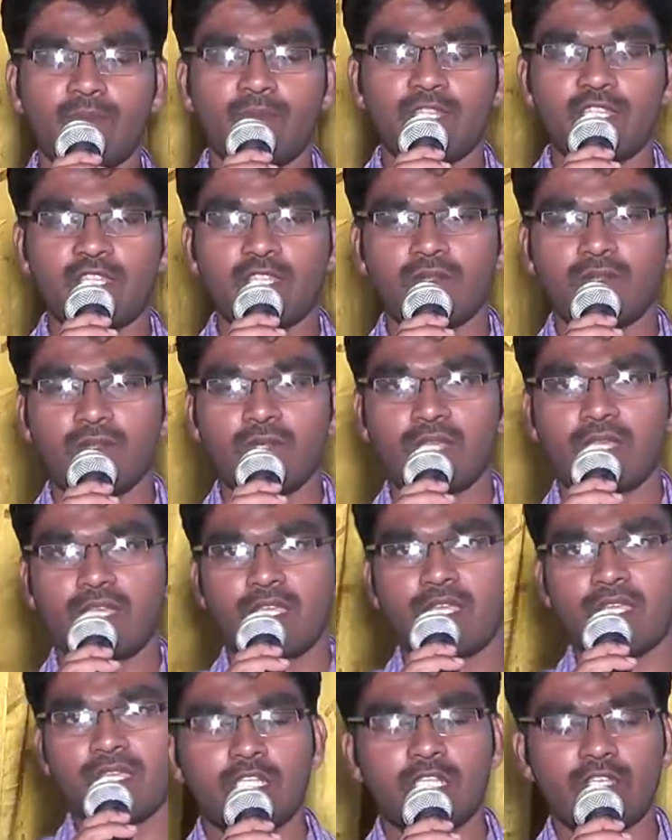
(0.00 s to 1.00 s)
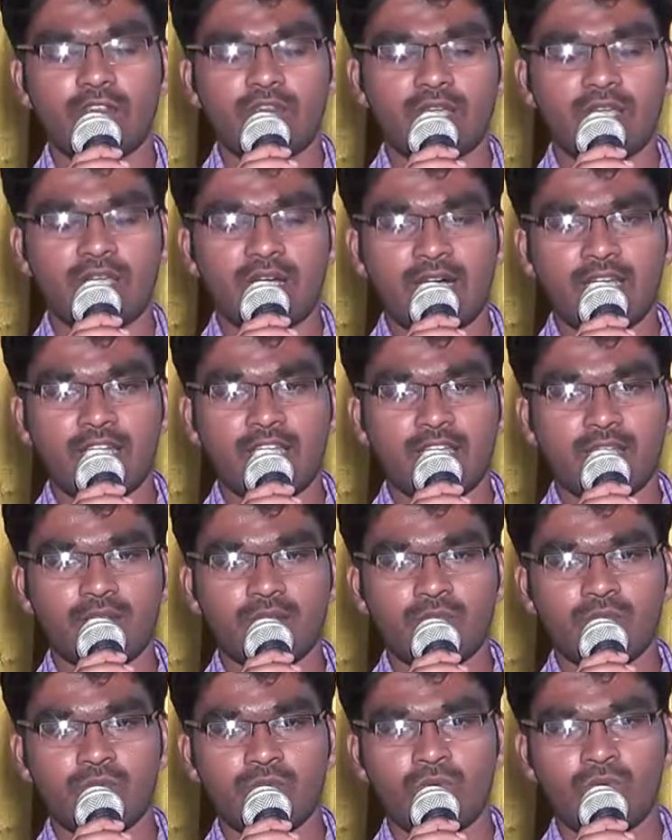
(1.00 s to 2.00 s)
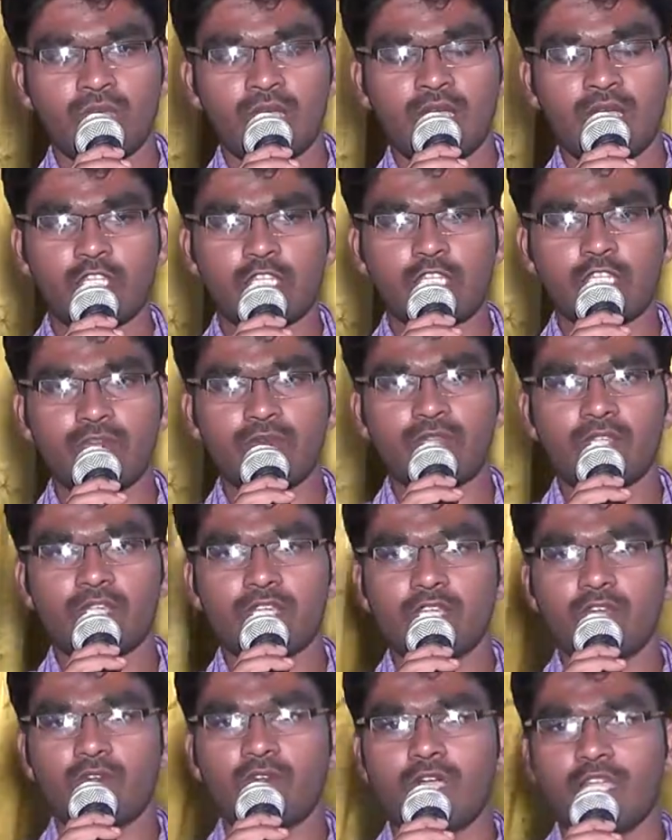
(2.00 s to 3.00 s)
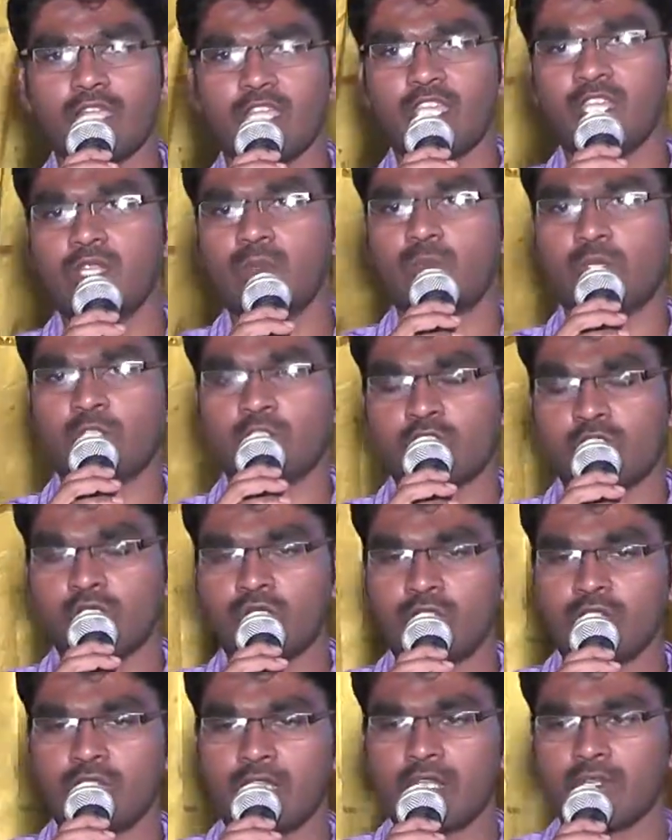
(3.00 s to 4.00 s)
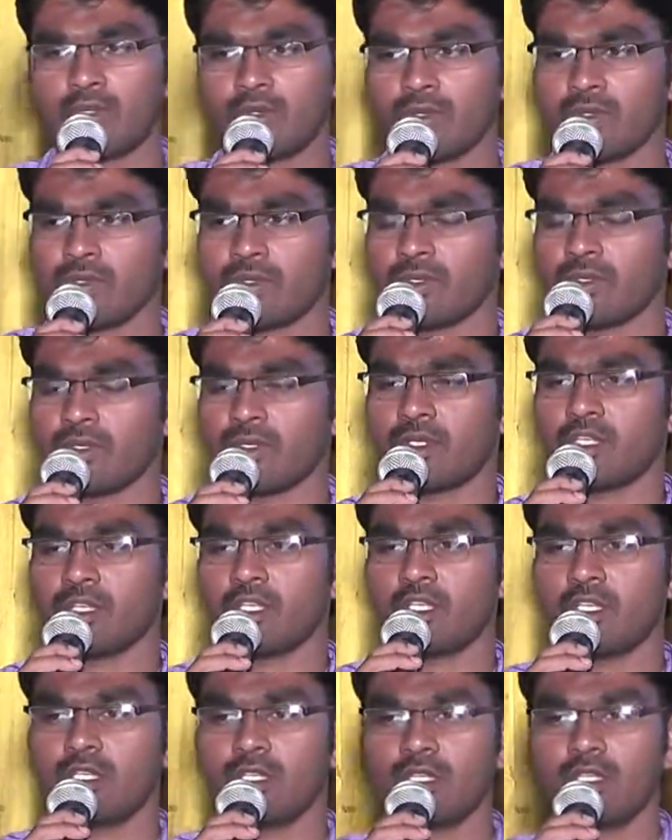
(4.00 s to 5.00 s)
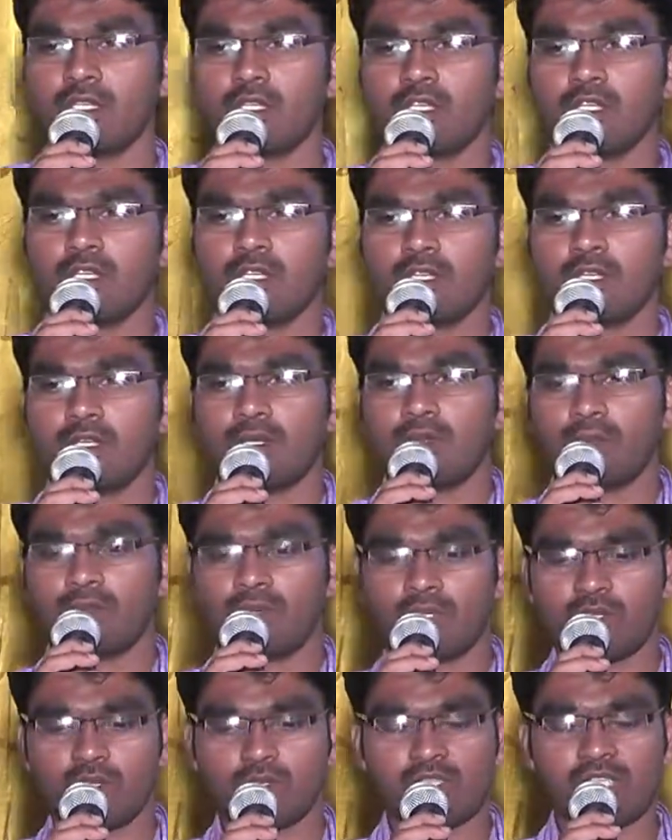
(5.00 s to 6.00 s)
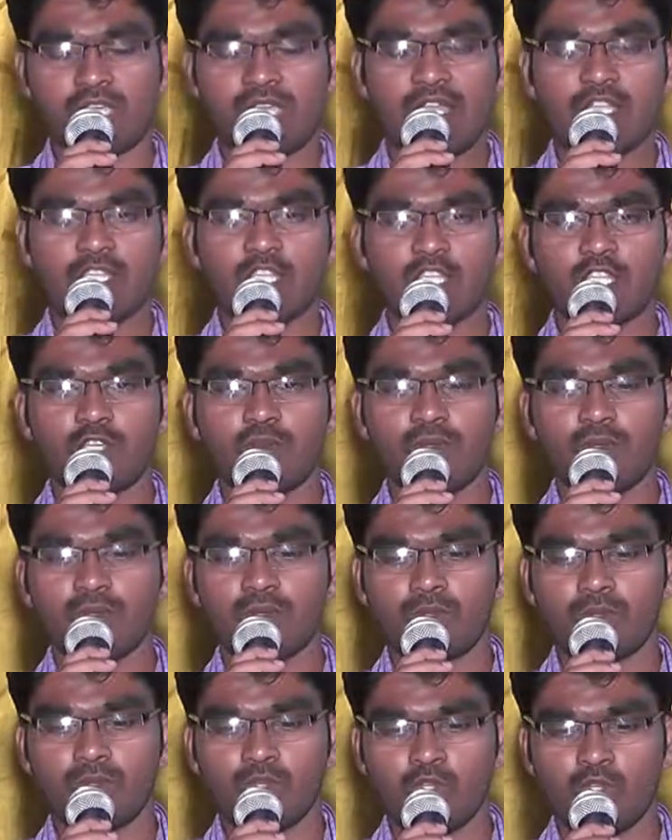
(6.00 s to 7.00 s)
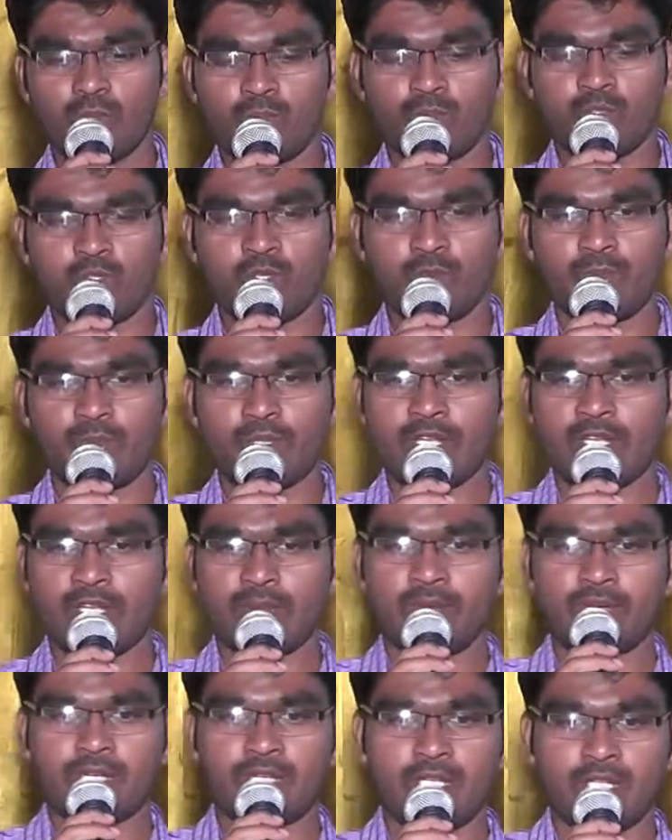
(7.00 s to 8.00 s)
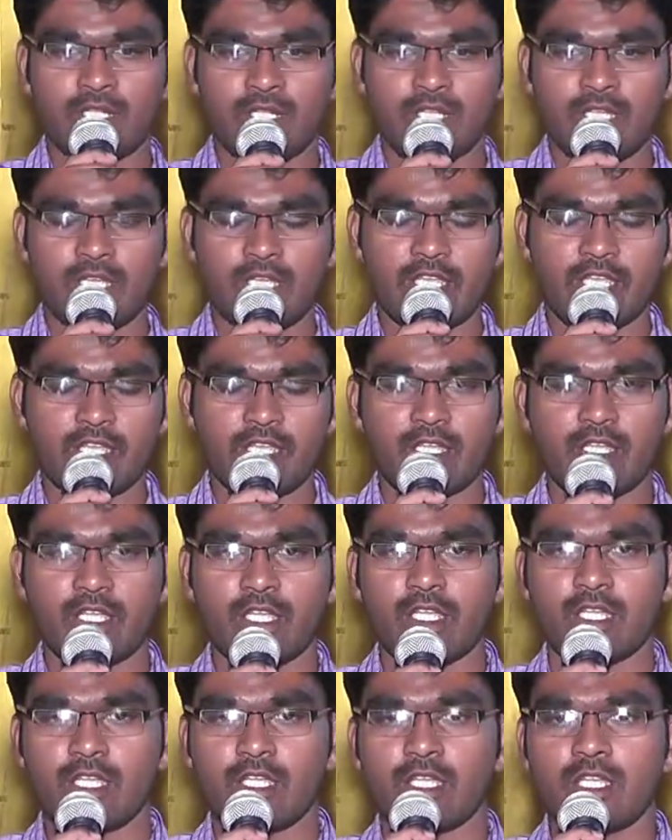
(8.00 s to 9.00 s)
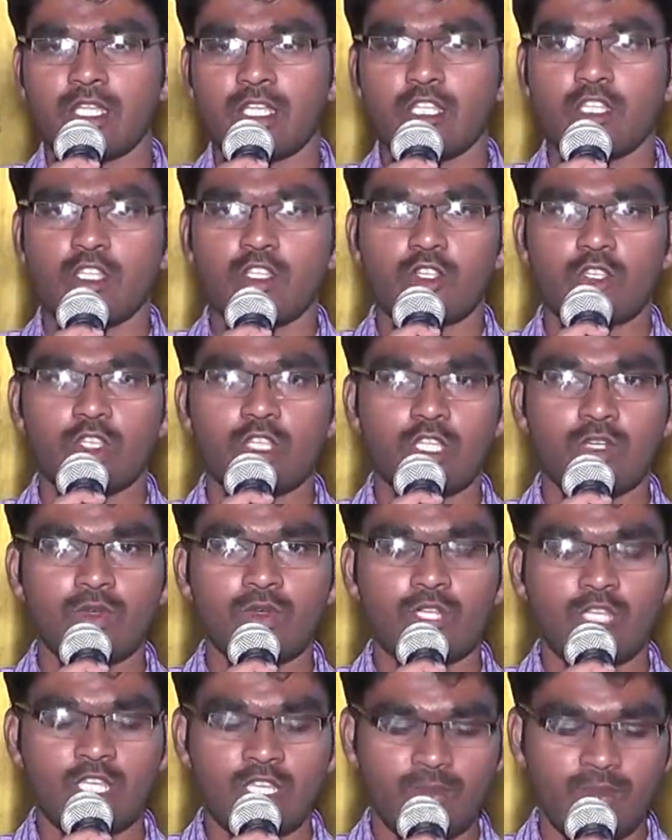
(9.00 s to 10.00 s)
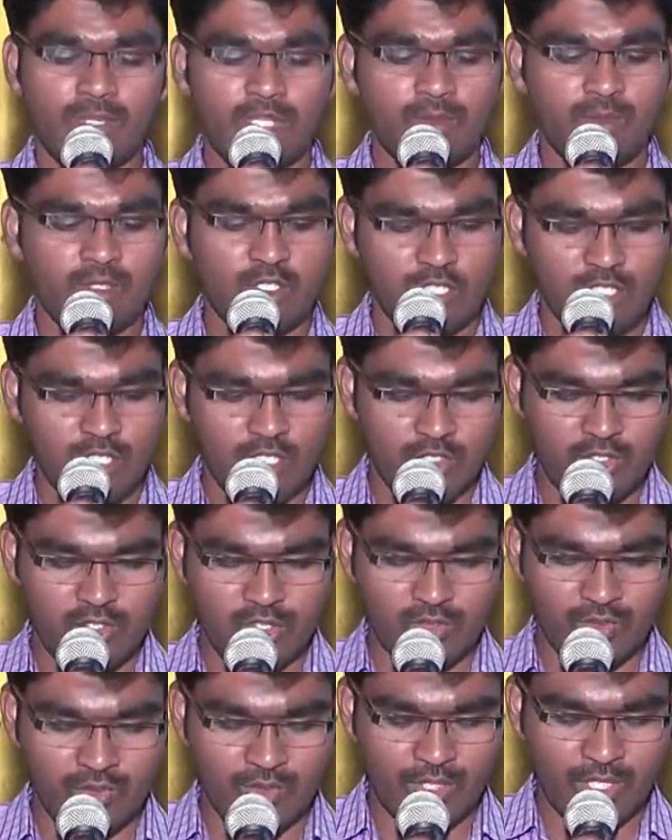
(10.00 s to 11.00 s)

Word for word: మీ మధ్యలోనికి టీవీ కార్యక్రమం ద్వారా దేవుని యొక్క వాక్యాన్ని పంచుకోవటానికి మరోసారి దేవుడు కృప చూపి నిలబెట్టినందుకై దేవునికి మహిమ చెల్లిస్తూ